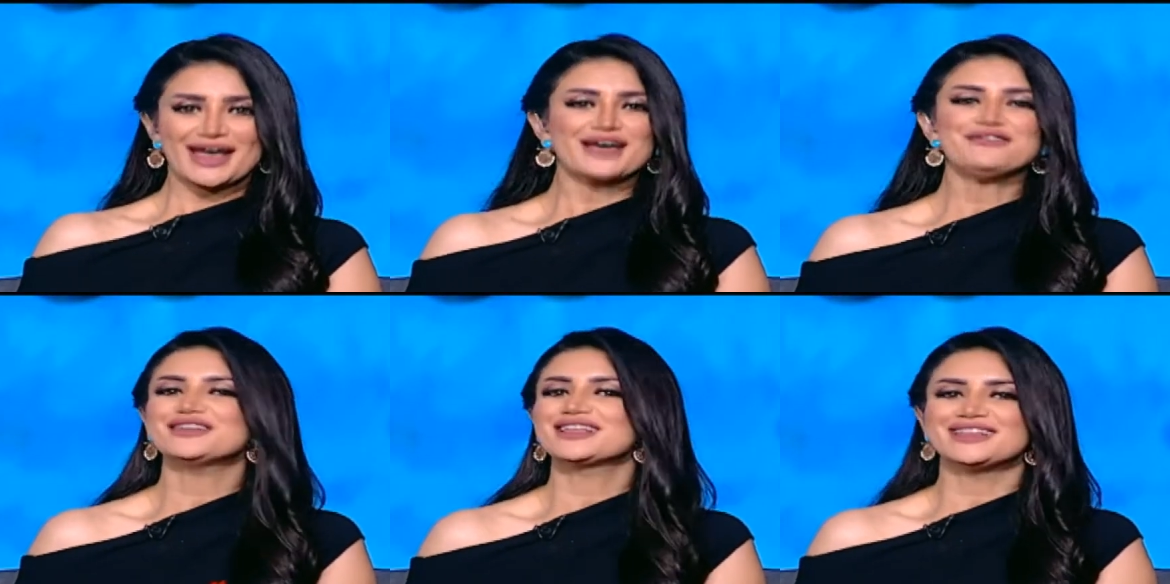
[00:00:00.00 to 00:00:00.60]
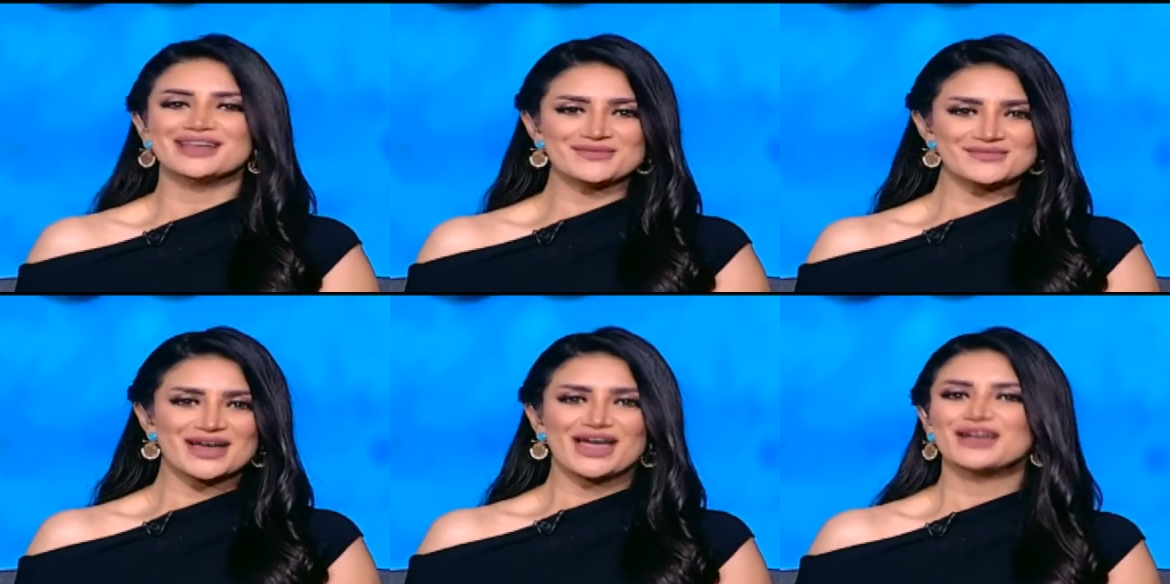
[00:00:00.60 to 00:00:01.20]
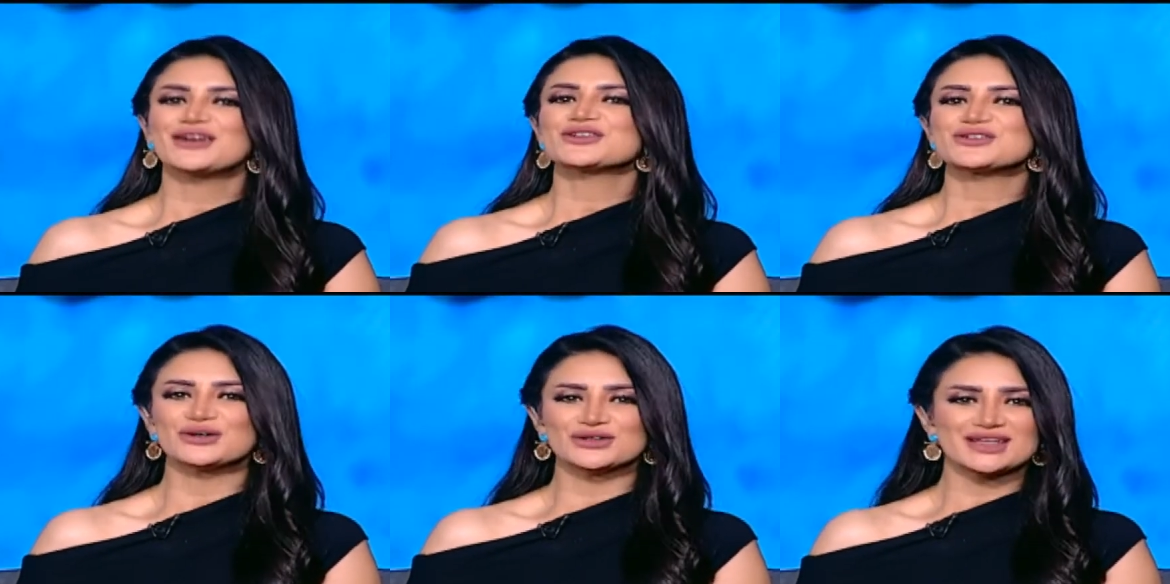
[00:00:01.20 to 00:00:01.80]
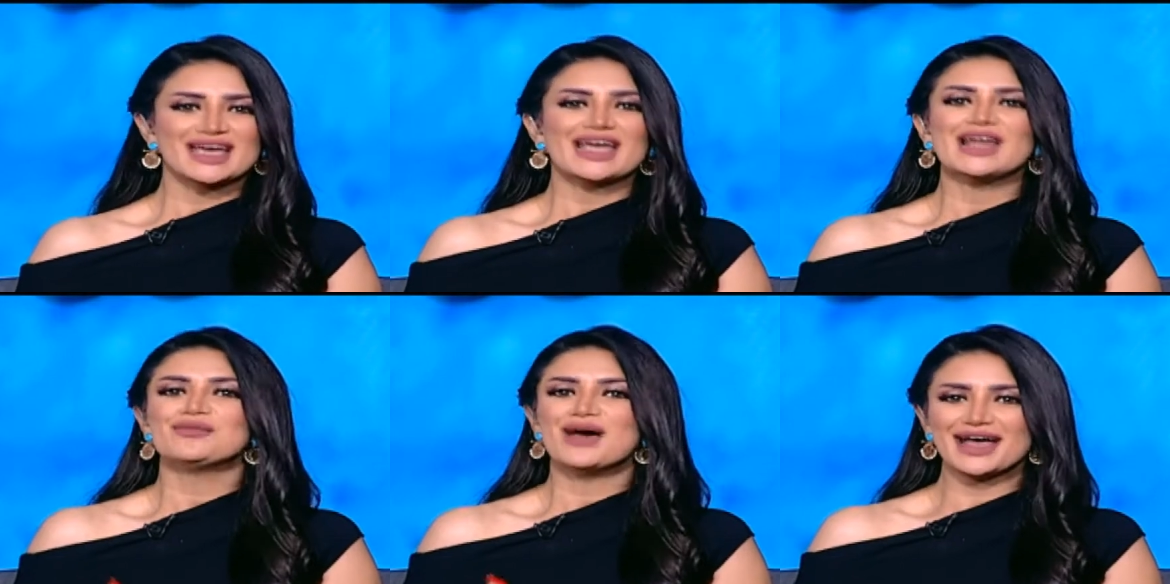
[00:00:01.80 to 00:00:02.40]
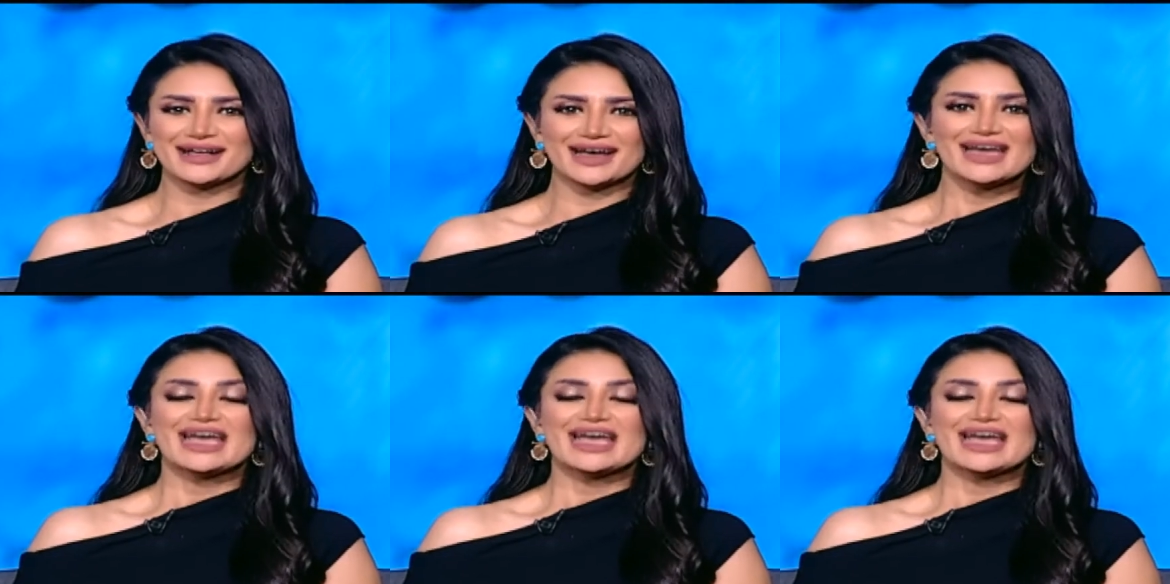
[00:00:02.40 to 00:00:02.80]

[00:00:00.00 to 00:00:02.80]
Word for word: خفه الدم النشاط البهجه